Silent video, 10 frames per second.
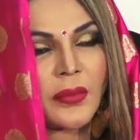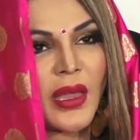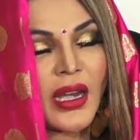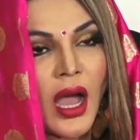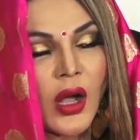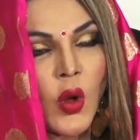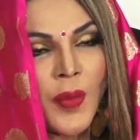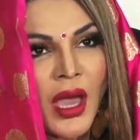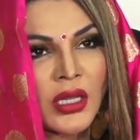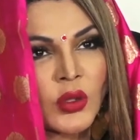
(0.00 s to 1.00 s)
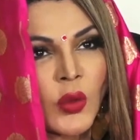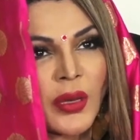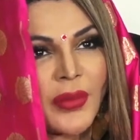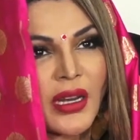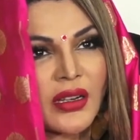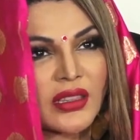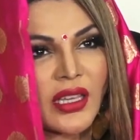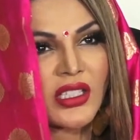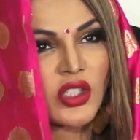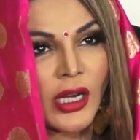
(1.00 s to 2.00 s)
मेरे आंखों में आंसू है मेरे
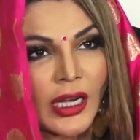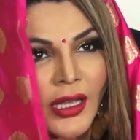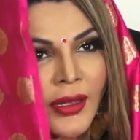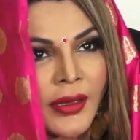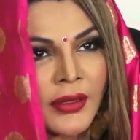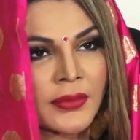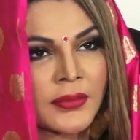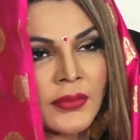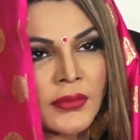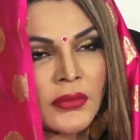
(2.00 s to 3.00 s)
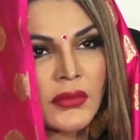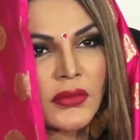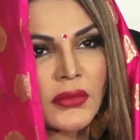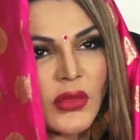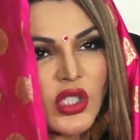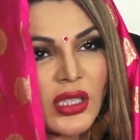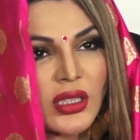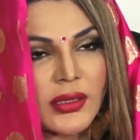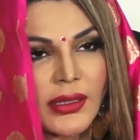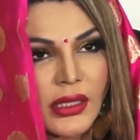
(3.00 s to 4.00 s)
हृदय छिलनी है मुझे
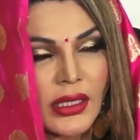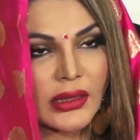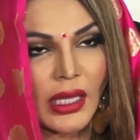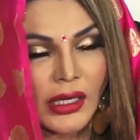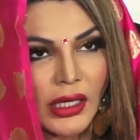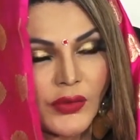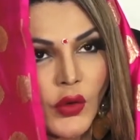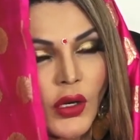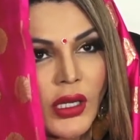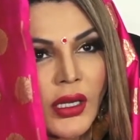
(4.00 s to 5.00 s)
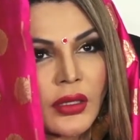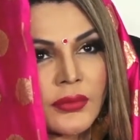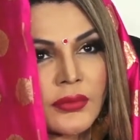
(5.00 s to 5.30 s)
अंदर से इतनी तकलीफ हो रही है